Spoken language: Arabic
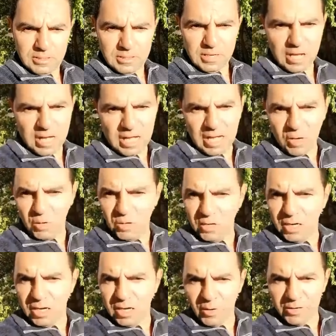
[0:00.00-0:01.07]
لا حول
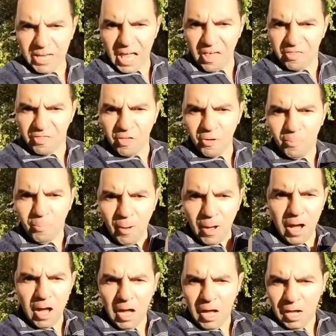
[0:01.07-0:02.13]
الله ويا
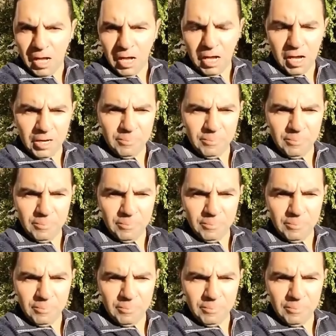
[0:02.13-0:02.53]
الذبان